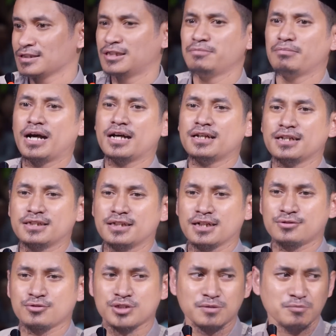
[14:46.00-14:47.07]
Gimana
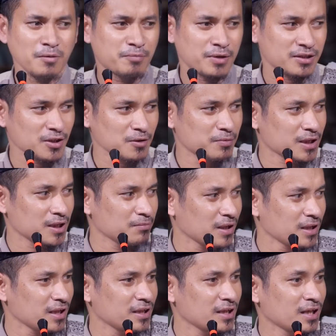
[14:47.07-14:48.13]
ya? Aduh saya mau beritahu
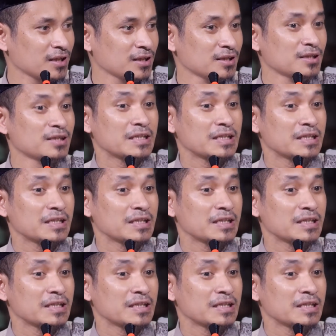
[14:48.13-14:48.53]
bagaimana ya.